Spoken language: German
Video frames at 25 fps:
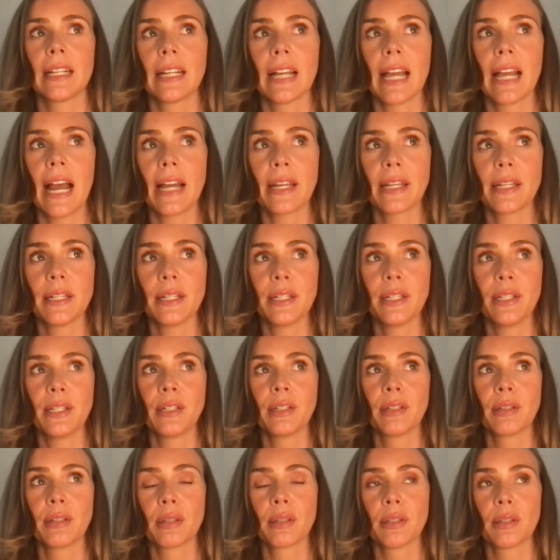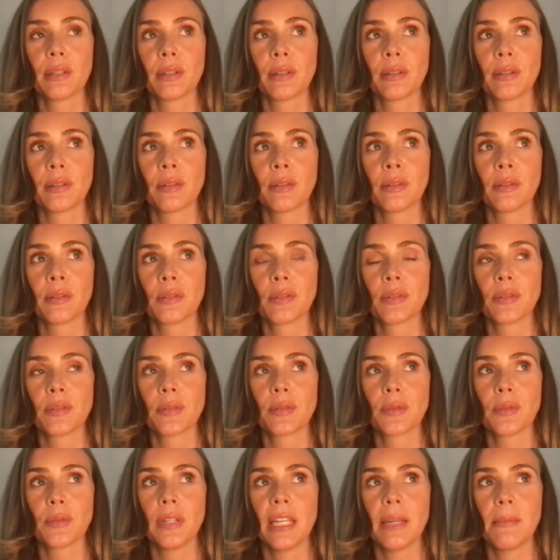gerade in, in
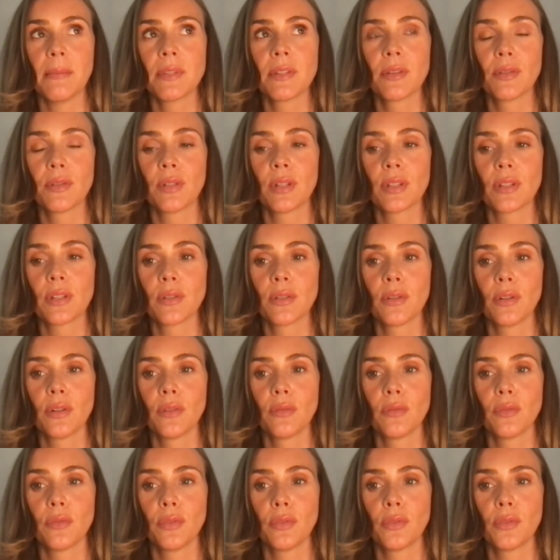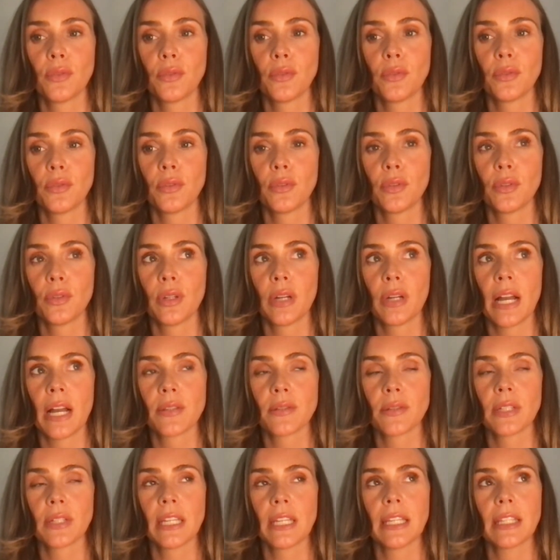so Lebenssituationen, wo du,
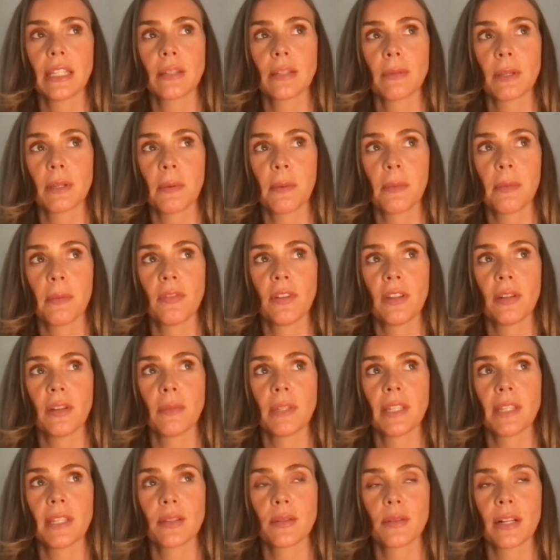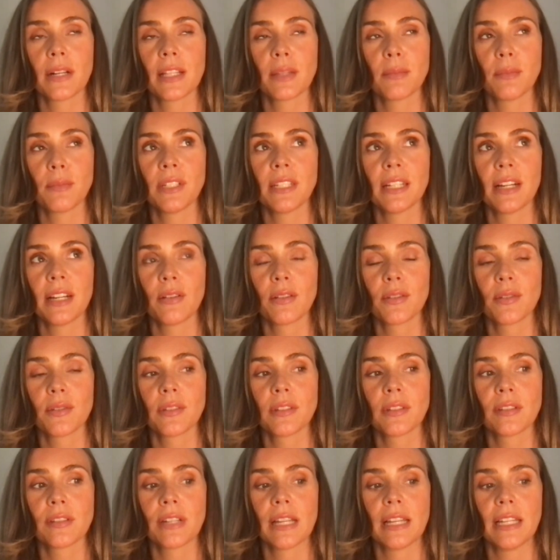also ich zum Beispiel befinde mich ja so als Mutter auch so
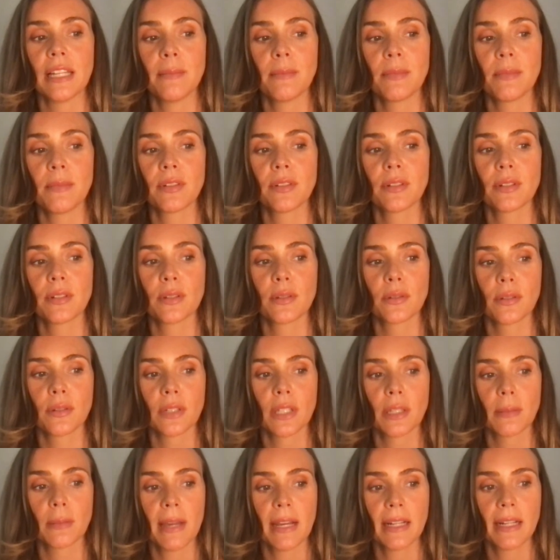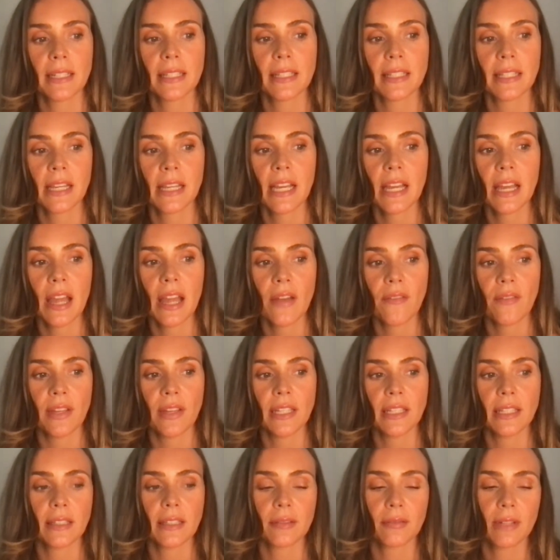in so einer Lebenssituation. Ich merke das,
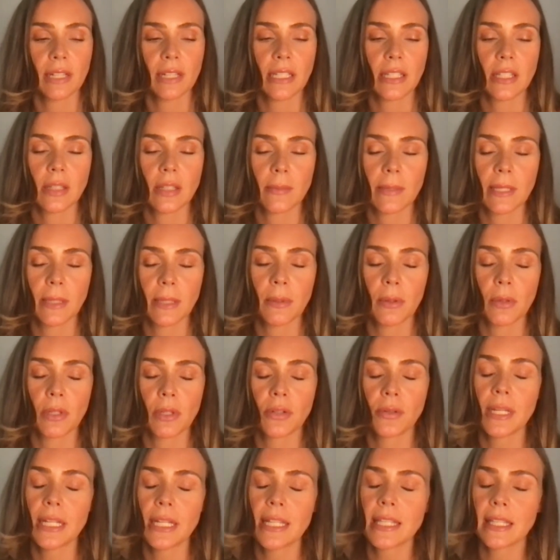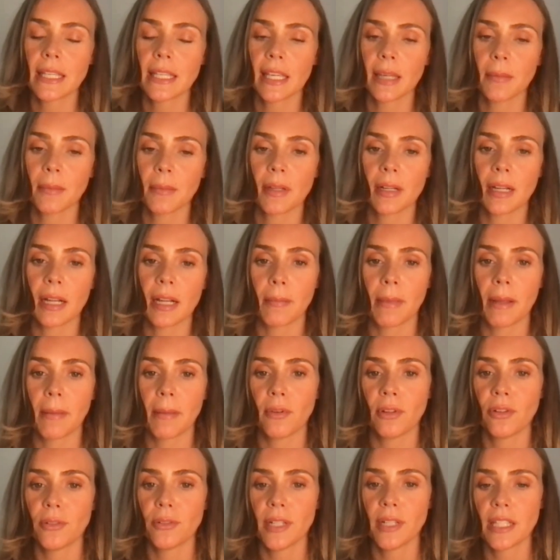wenn ich, wenn ich zum Beispiel Retreats gebe, an
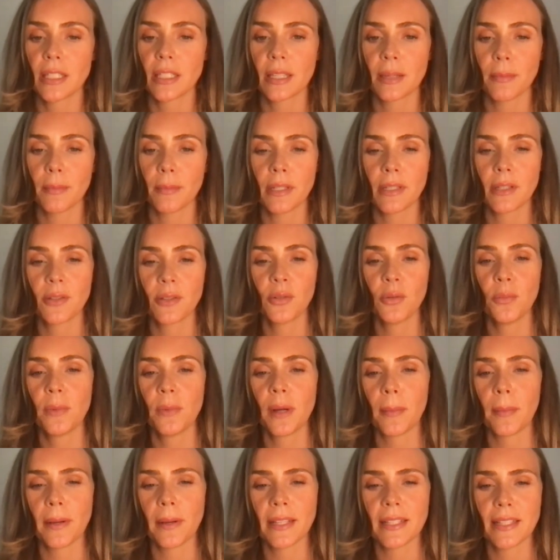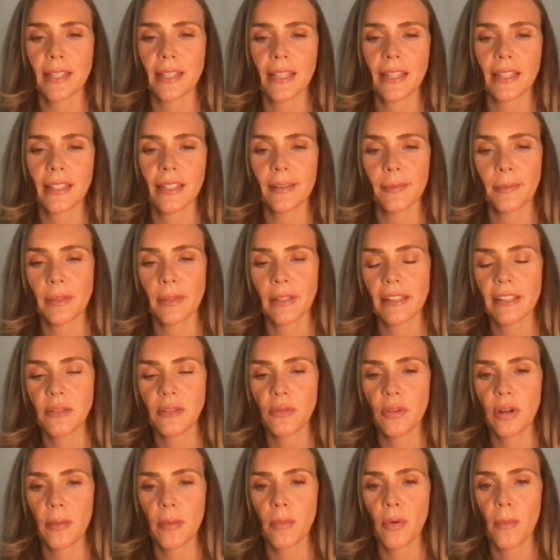meinen Retreats, da bin ich super präsent, da bin ich
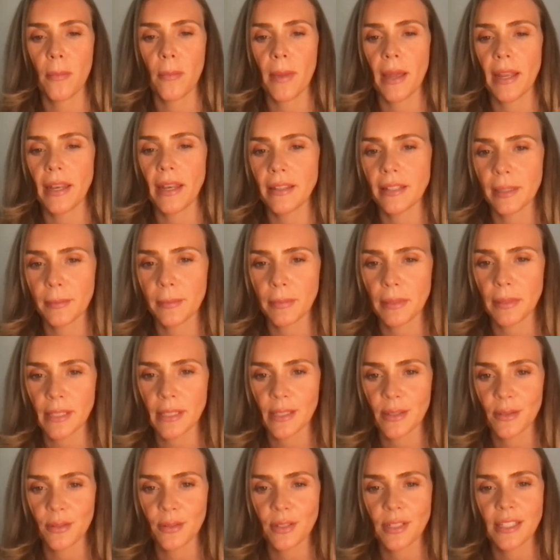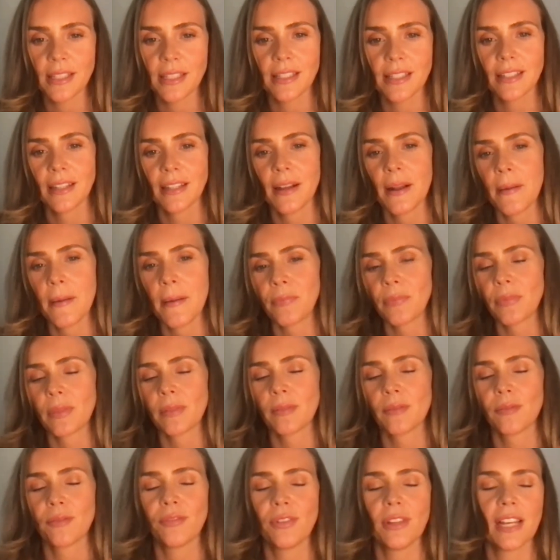nur im Moment, da bin ich auch nicht
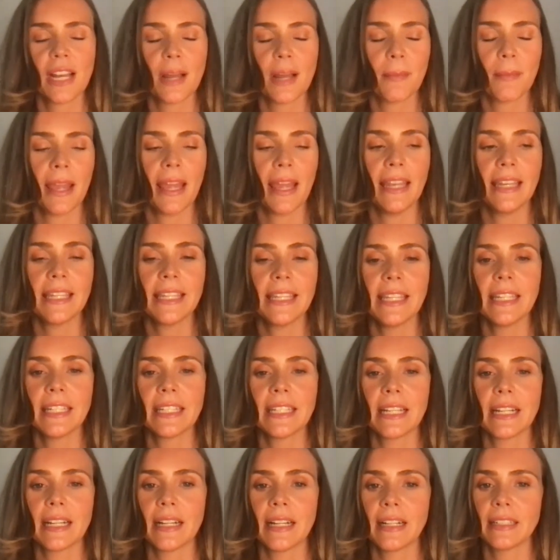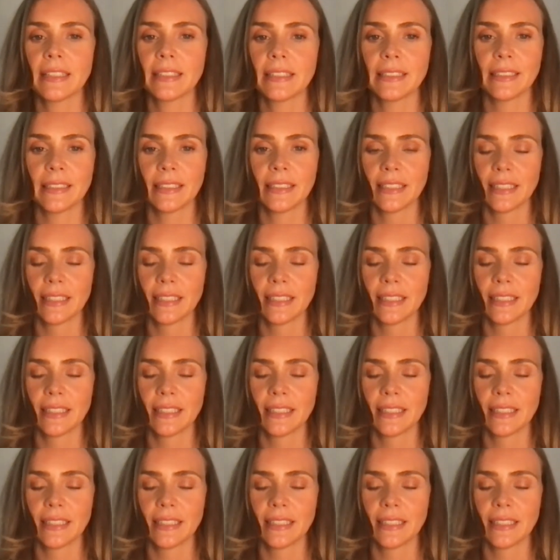viel am Handy, da